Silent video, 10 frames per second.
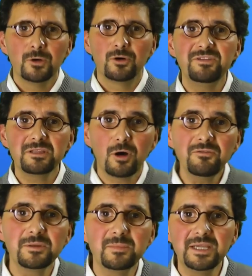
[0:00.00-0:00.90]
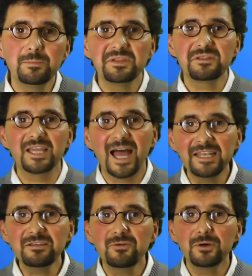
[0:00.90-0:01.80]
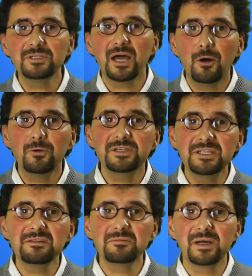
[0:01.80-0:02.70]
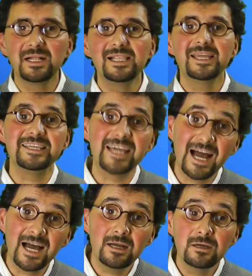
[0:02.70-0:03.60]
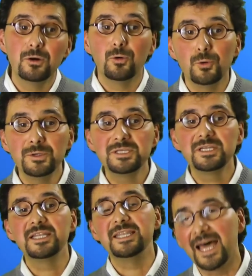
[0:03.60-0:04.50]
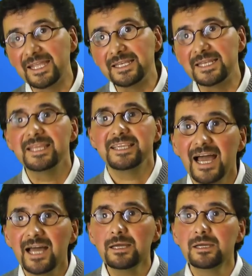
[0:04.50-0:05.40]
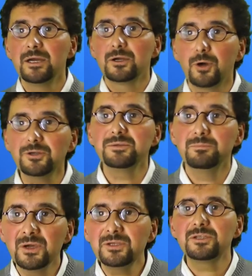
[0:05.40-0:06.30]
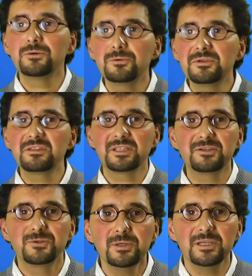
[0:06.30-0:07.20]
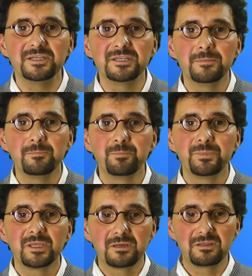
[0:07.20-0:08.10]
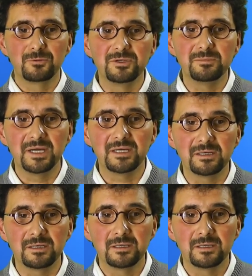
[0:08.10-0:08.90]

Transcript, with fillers: Und wie so oft im Leben ist die Antwort auch diesmal Ja und Nein. Ja, Gott möchte uns natürlich gesund machen,